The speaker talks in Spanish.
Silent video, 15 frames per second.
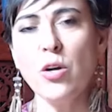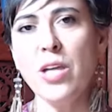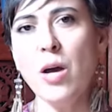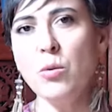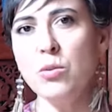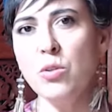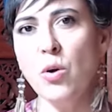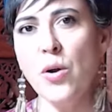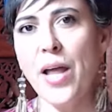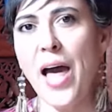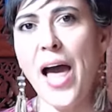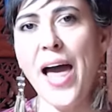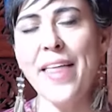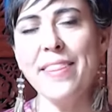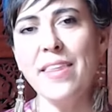
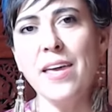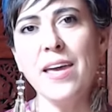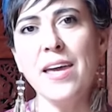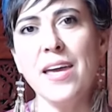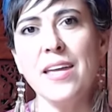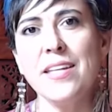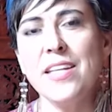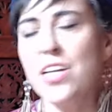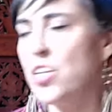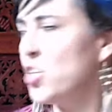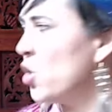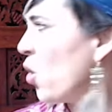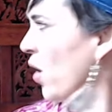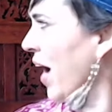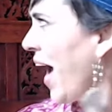autora de Yin
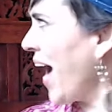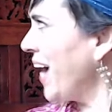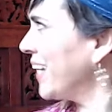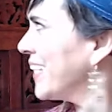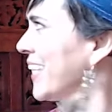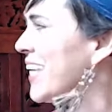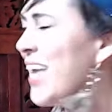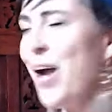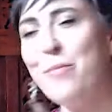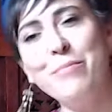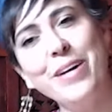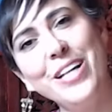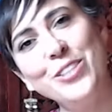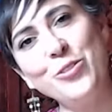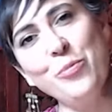Yoga, guía
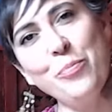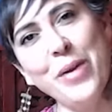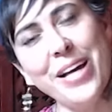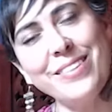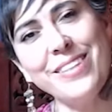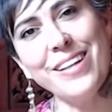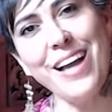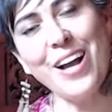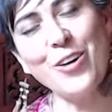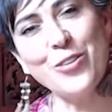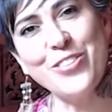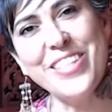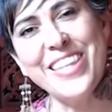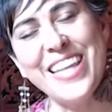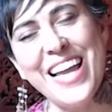para su práctica
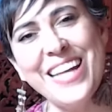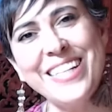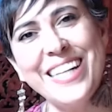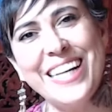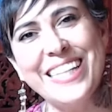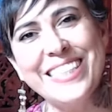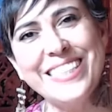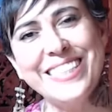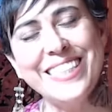cotidiana.